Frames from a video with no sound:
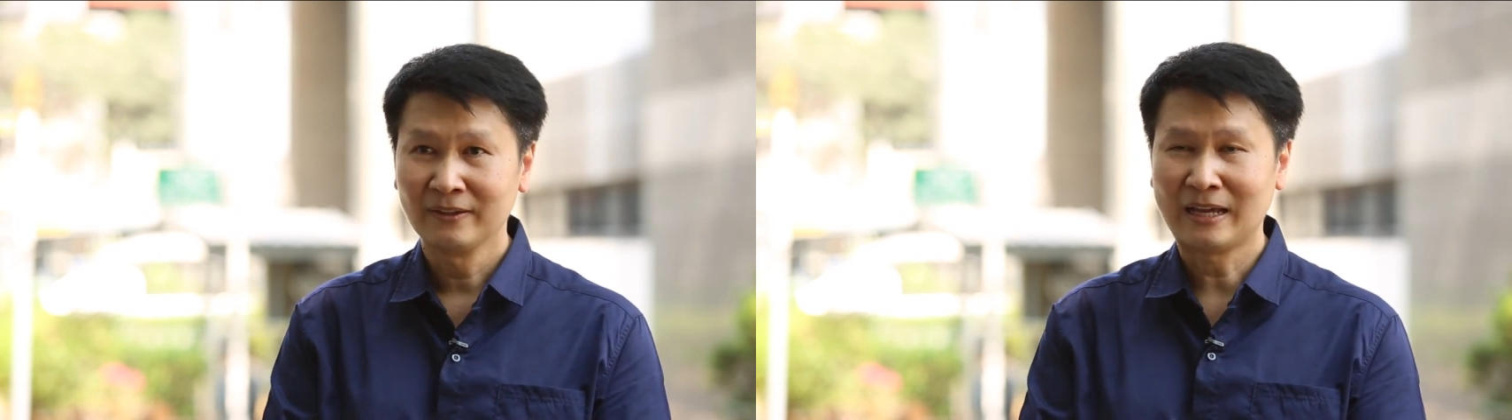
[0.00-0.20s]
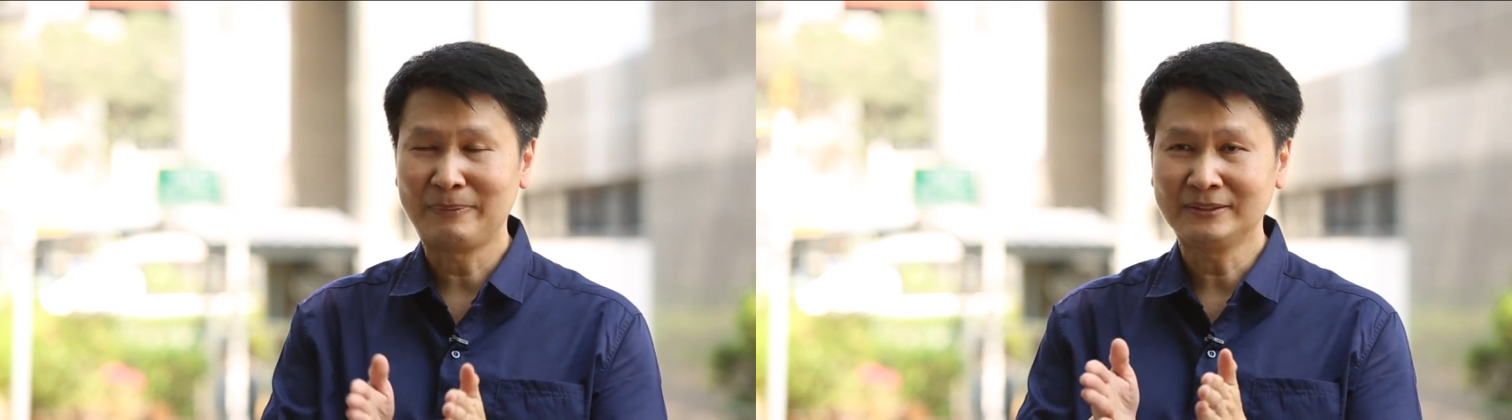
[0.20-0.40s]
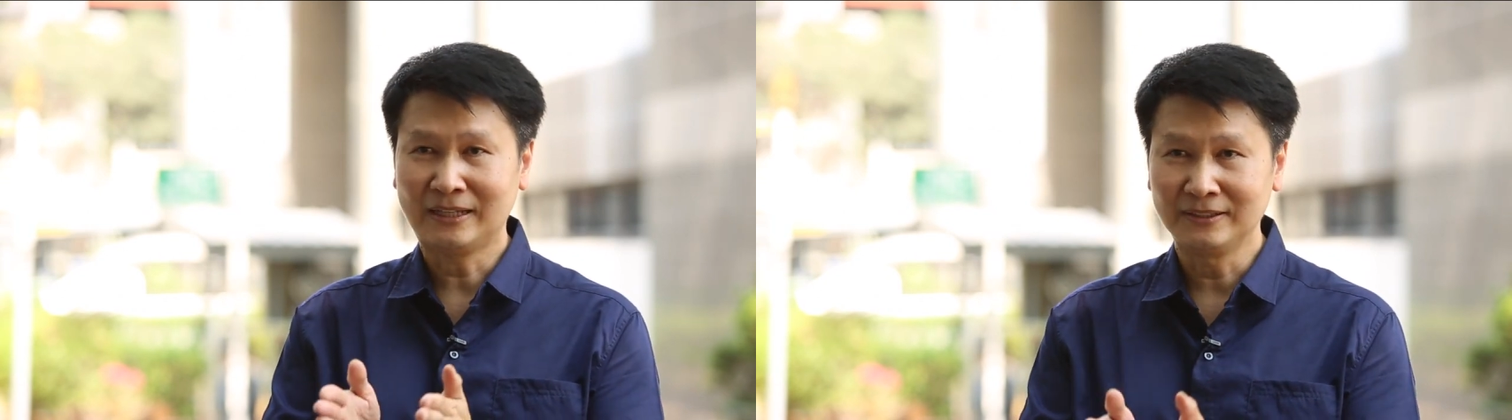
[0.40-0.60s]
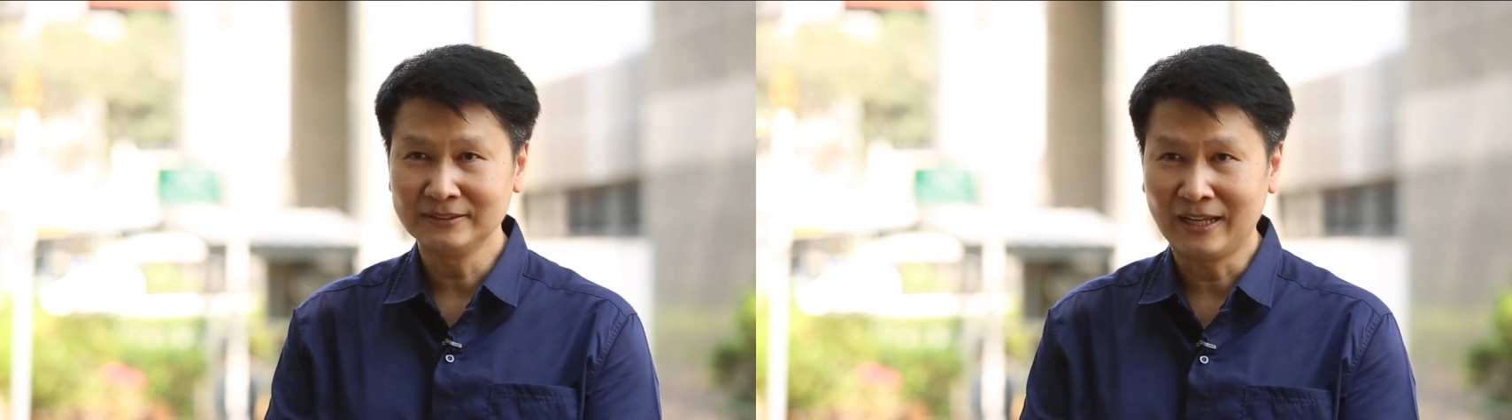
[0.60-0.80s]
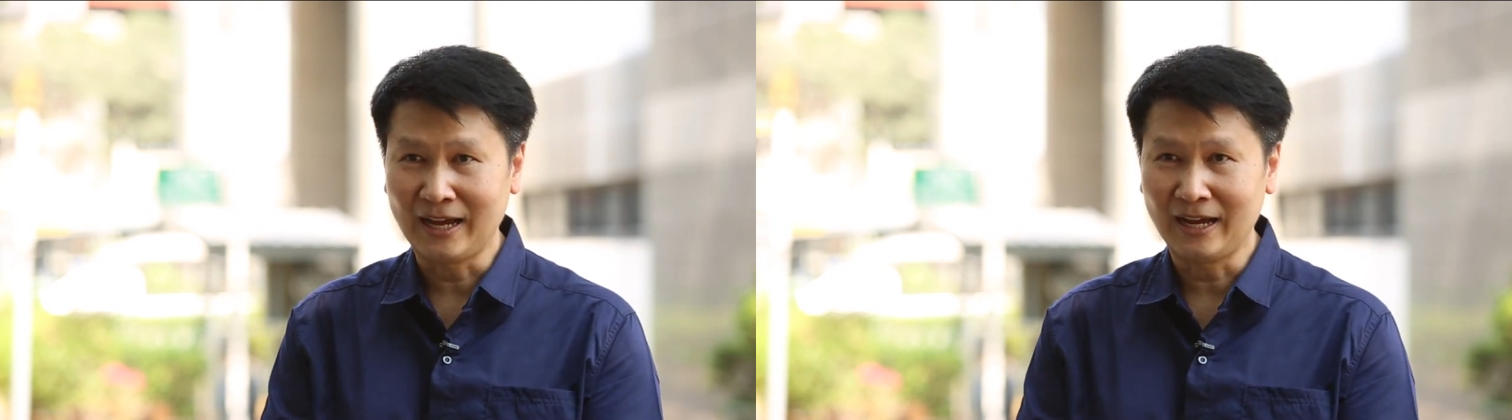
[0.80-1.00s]
อย่าปิดสถานศึ
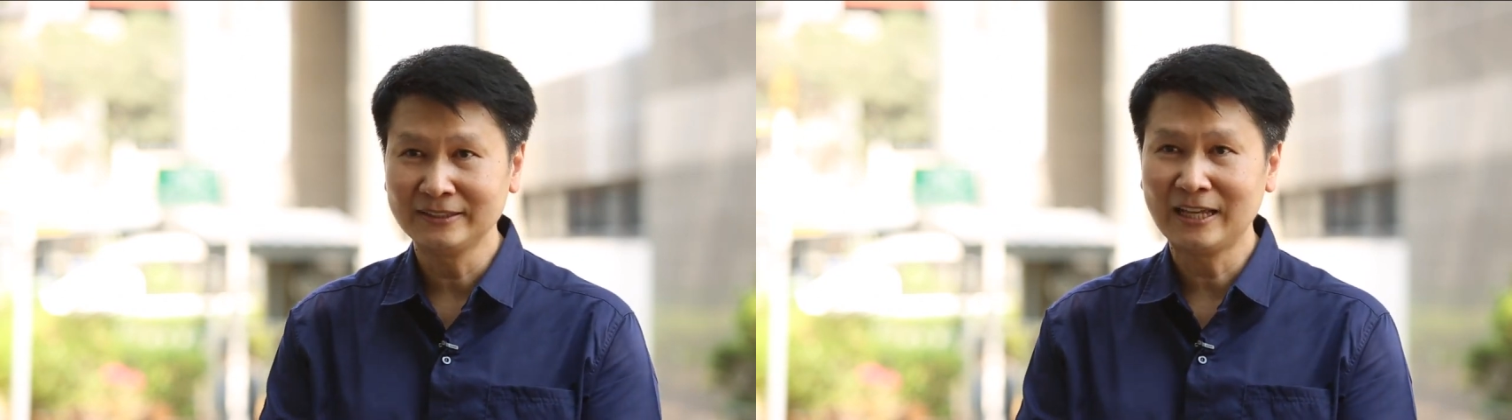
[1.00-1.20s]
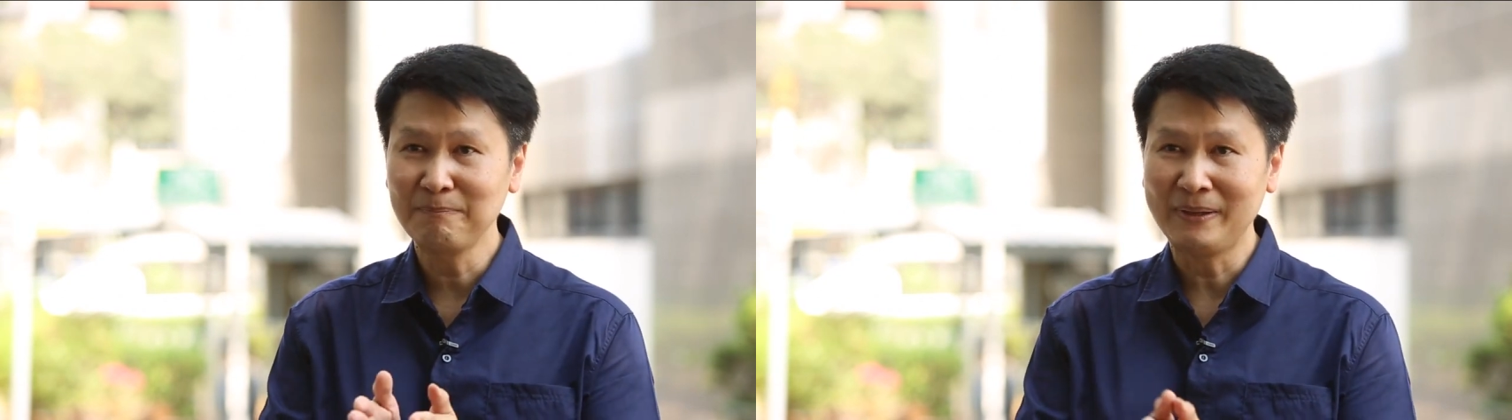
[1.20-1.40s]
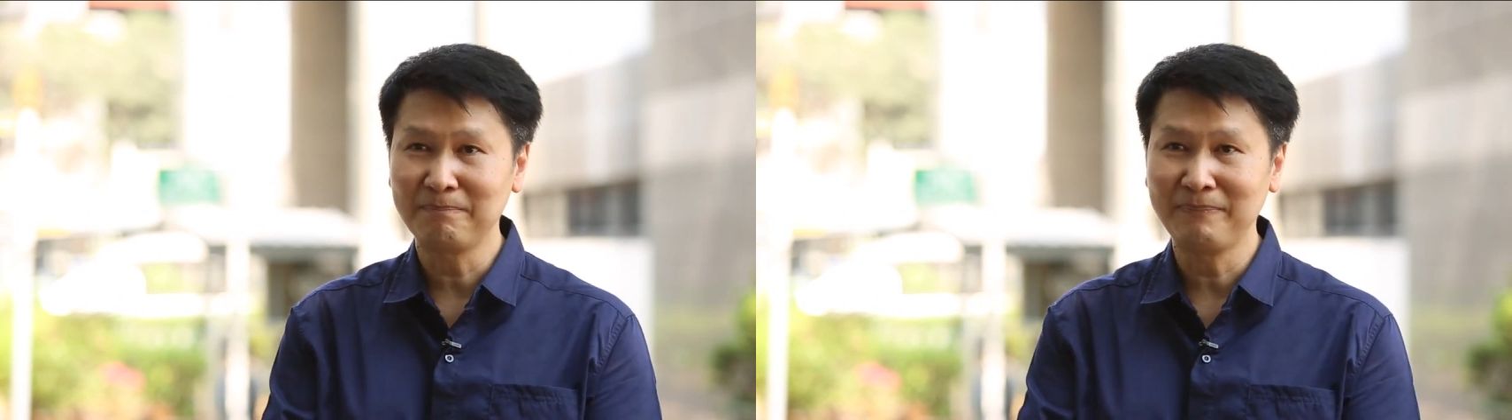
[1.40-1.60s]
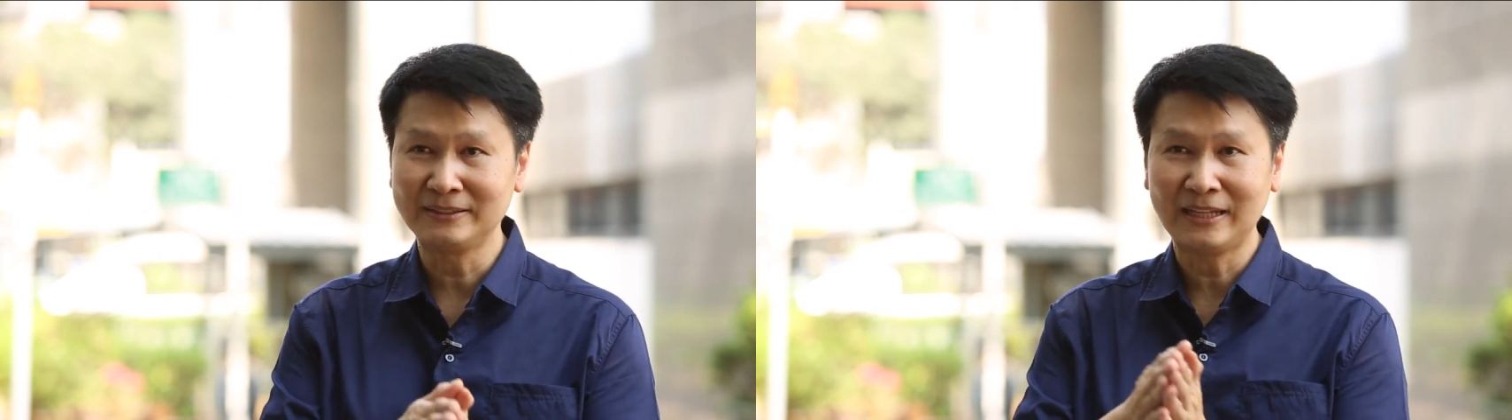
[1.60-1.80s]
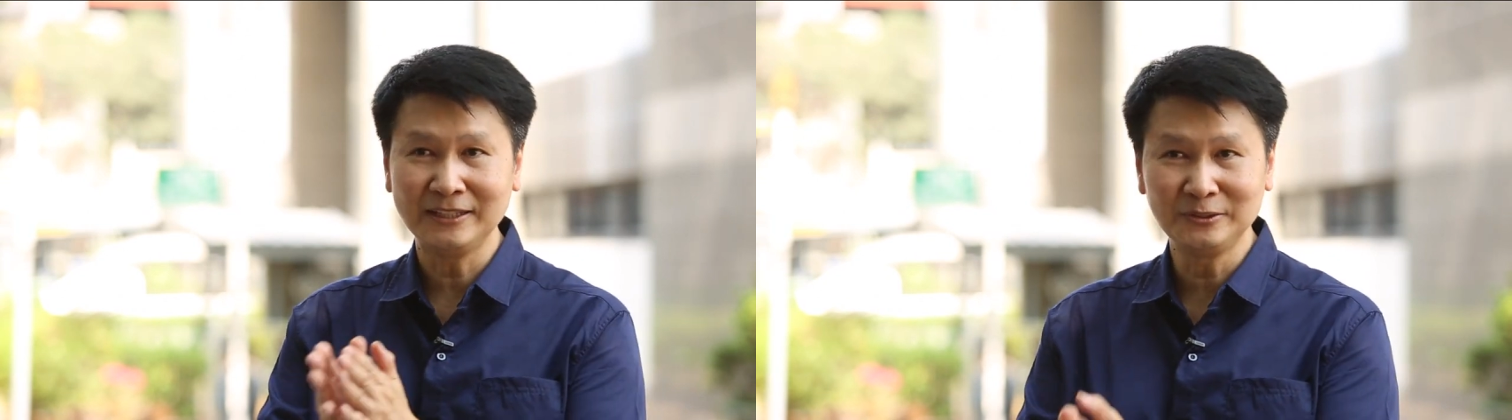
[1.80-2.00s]
กษาถ้าปิดปิ
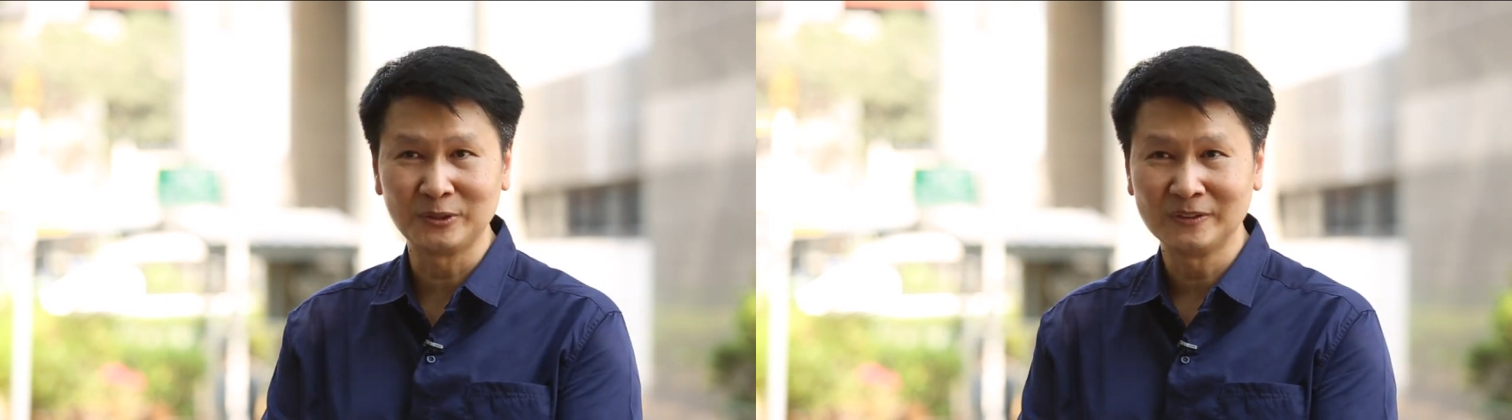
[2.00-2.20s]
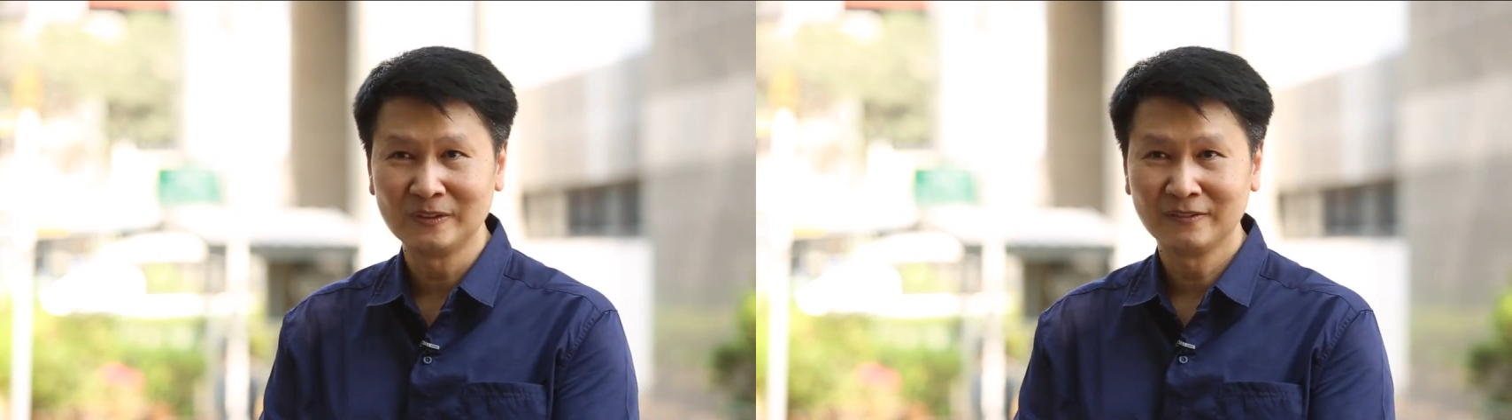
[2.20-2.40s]
ดท้ายสุด